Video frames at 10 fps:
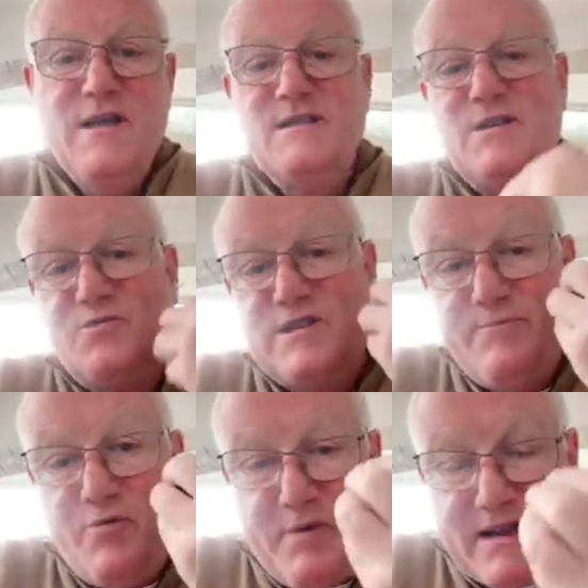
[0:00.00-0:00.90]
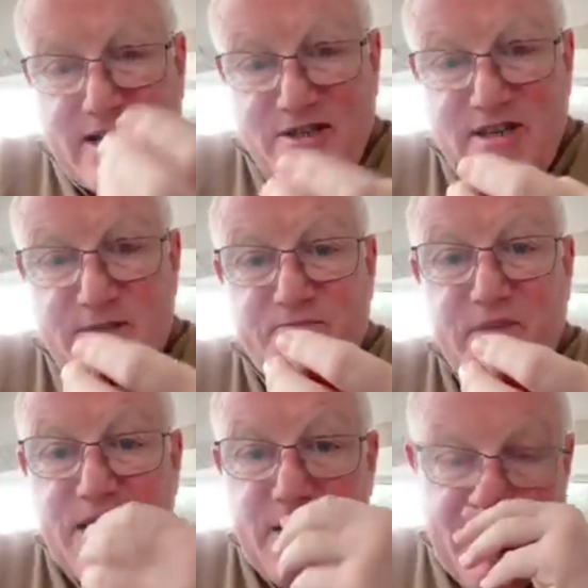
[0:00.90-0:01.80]
c'est aussi pour partager
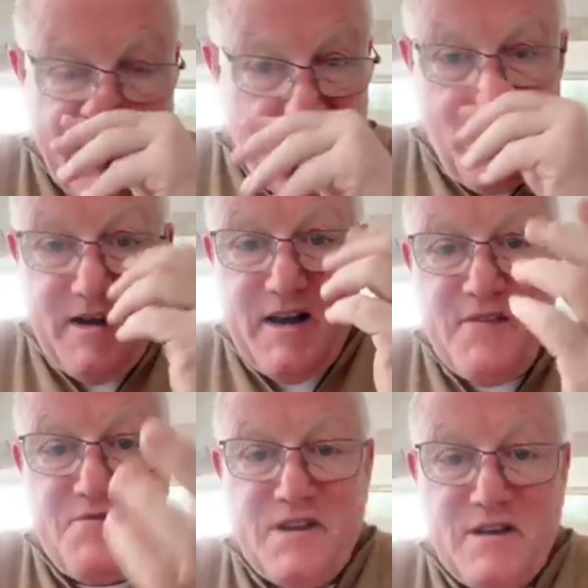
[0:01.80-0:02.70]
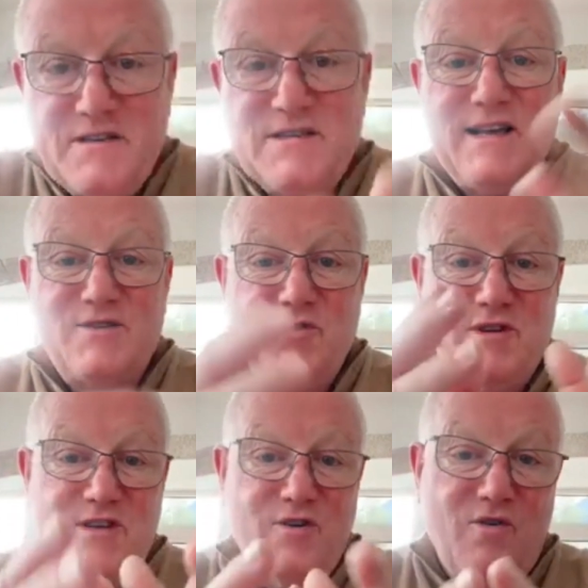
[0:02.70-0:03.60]
euh, les finances à ceux
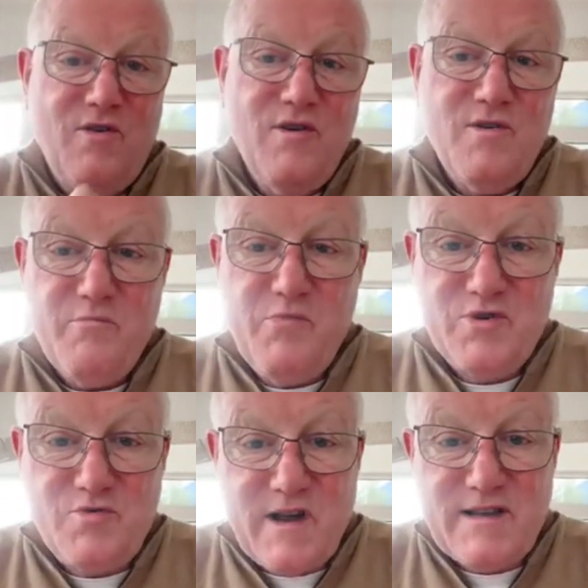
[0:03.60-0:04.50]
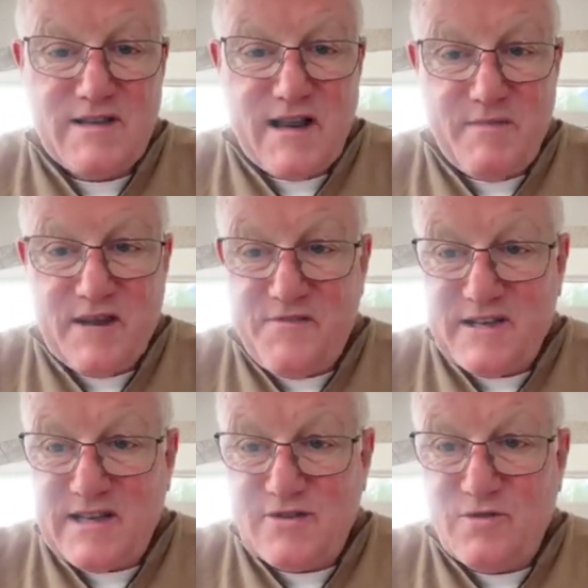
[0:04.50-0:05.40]
qui ont besoin. C'est la
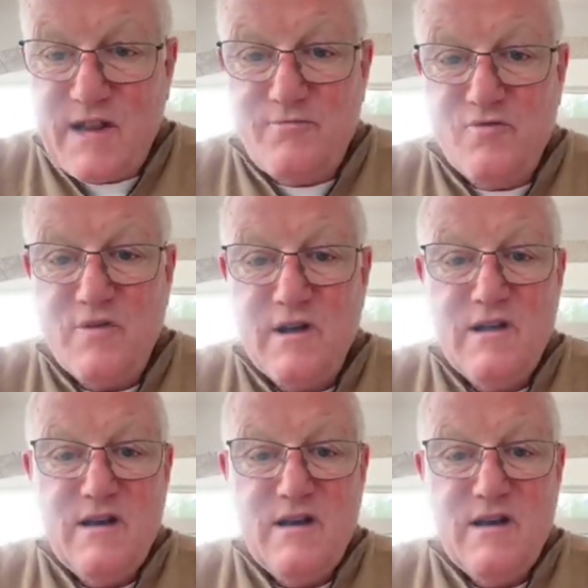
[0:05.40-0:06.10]
manifestation de l'amour.